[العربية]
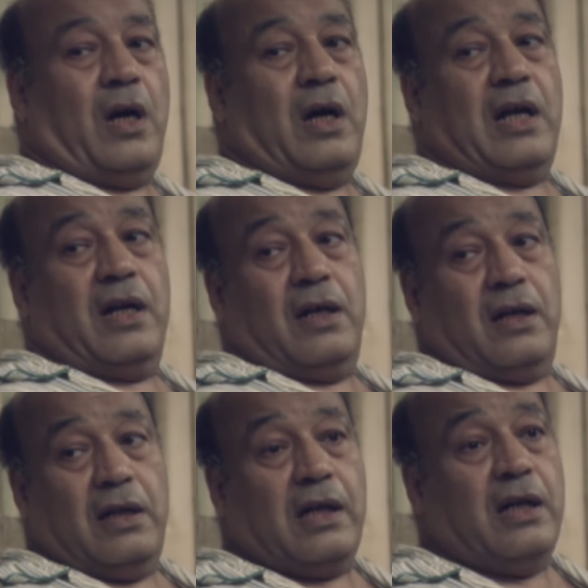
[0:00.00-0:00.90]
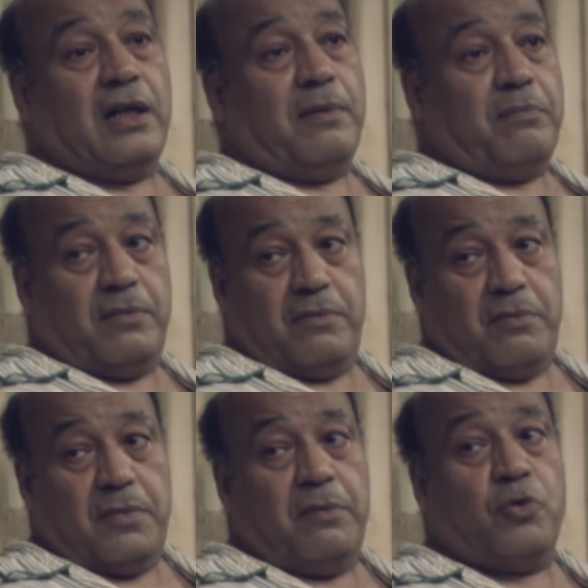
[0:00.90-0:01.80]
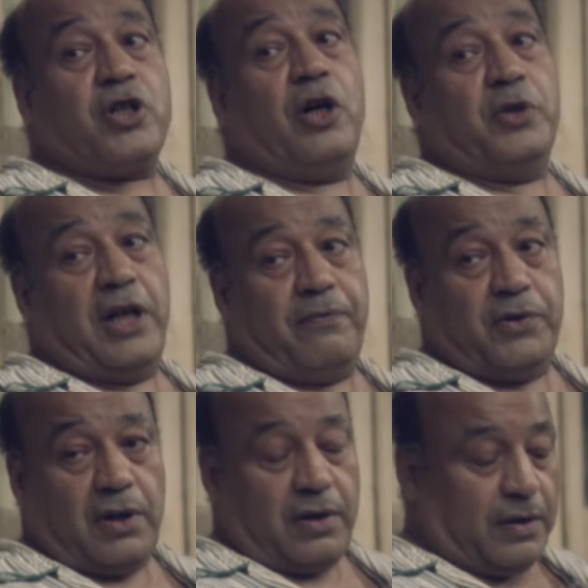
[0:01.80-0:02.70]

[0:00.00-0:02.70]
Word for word: انا داخل انام ابقوا صحوني على الفطار